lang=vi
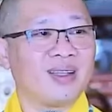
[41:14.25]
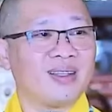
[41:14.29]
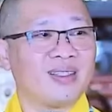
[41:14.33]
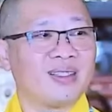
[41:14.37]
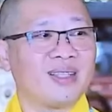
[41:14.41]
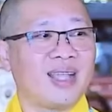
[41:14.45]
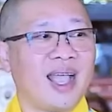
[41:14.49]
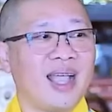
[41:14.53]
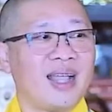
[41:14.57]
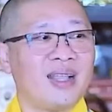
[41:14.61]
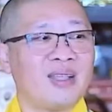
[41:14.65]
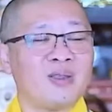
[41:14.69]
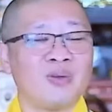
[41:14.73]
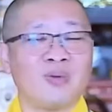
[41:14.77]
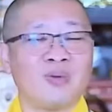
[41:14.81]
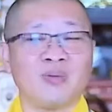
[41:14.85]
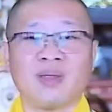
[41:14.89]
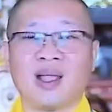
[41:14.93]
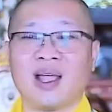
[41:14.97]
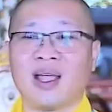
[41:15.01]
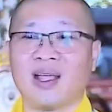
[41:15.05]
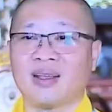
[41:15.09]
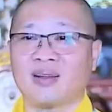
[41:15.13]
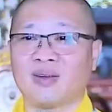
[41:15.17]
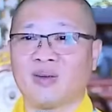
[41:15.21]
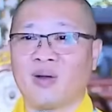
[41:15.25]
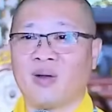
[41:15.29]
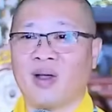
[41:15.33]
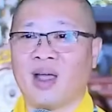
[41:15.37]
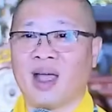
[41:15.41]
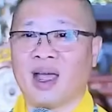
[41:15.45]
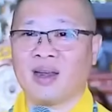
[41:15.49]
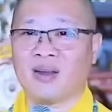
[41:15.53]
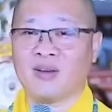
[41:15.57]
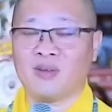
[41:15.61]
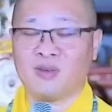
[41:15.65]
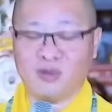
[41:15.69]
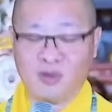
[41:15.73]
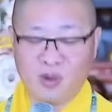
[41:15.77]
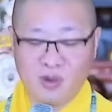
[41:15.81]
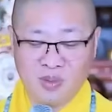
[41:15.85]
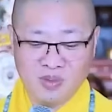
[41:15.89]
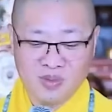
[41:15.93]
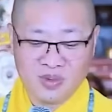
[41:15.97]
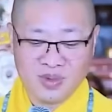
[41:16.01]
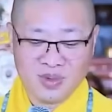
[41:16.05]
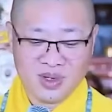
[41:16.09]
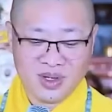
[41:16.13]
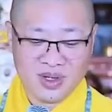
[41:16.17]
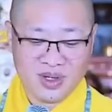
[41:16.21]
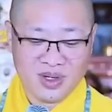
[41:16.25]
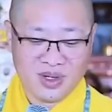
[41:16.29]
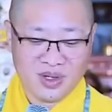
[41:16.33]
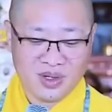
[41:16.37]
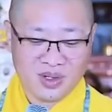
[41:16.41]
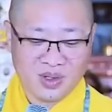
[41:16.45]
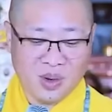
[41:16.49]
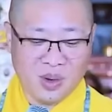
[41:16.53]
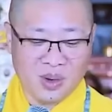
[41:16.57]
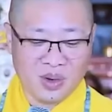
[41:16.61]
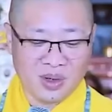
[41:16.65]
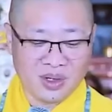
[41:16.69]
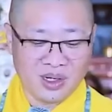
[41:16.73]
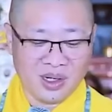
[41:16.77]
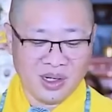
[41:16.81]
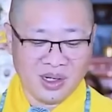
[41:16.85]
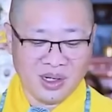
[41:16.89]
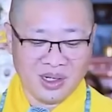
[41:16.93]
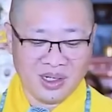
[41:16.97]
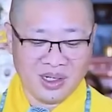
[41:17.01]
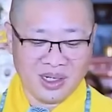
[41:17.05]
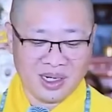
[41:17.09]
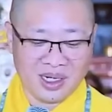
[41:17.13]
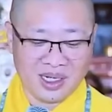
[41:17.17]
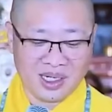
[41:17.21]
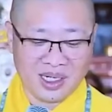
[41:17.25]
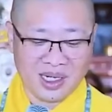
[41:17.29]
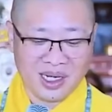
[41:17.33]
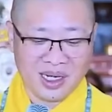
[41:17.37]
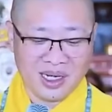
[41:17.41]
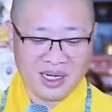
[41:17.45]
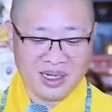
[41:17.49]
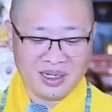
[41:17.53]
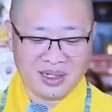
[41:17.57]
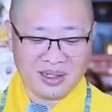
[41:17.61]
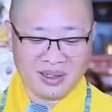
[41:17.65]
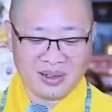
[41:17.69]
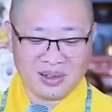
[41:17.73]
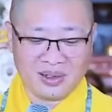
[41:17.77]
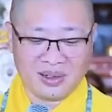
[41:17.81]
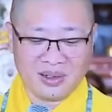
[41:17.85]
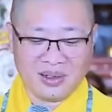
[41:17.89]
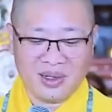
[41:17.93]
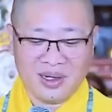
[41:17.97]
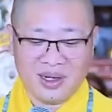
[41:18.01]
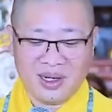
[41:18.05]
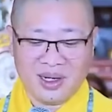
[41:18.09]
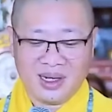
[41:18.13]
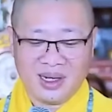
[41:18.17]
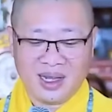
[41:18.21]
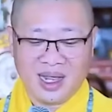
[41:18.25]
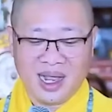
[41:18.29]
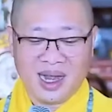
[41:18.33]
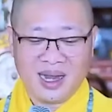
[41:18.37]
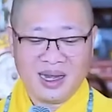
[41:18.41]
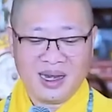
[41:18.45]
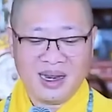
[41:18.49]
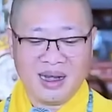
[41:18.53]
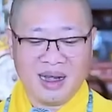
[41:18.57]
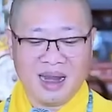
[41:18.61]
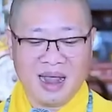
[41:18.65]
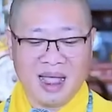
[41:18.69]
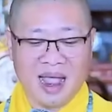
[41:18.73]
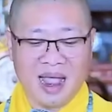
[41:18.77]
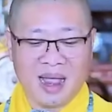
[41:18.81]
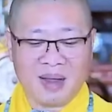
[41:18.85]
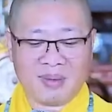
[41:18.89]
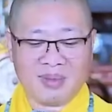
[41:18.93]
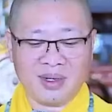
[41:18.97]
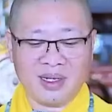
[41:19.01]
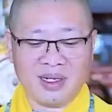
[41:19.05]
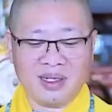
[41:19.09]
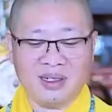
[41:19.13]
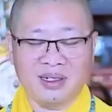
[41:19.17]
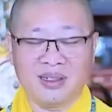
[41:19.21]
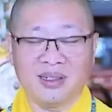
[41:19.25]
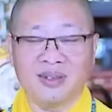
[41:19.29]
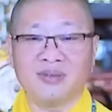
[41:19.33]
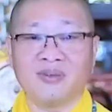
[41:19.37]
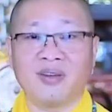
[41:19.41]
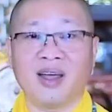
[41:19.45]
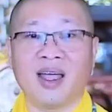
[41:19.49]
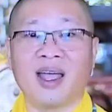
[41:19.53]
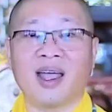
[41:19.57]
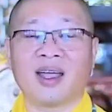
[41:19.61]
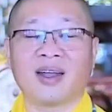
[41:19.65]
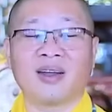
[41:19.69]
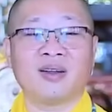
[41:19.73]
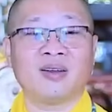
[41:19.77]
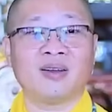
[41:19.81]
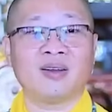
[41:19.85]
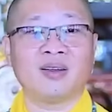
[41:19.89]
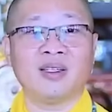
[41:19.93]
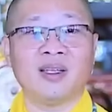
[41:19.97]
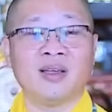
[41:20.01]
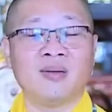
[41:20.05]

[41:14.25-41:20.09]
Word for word: Sáng chúng ta còn hạnh phúc, còn cười này kia rồi anh đi làm nó trưa về rồi,